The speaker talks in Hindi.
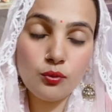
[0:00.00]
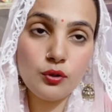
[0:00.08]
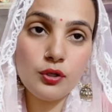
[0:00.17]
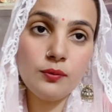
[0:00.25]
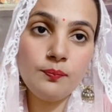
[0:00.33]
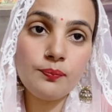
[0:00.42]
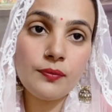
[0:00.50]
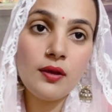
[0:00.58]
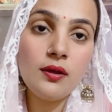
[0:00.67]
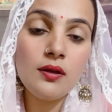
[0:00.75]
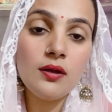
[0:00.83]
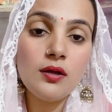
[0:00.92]
गया
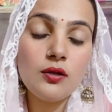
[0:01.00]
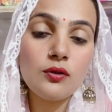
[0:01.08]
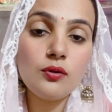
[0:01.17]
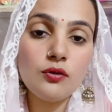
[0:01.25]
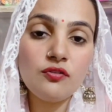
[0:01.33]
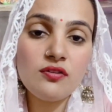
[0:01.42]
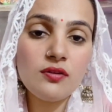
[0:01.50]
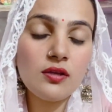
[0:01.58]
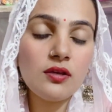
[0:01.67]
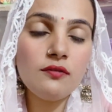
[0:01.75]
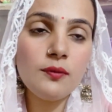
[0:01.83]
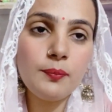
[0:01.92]
तो जैसे
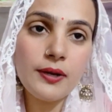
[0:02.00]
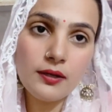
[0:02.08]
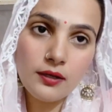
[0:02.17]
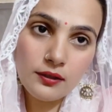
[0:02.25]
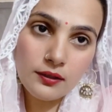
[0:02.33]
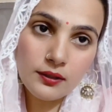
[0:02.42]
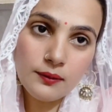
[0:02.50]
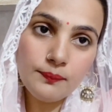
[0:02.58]
कि वे प्रेग्नेंट ही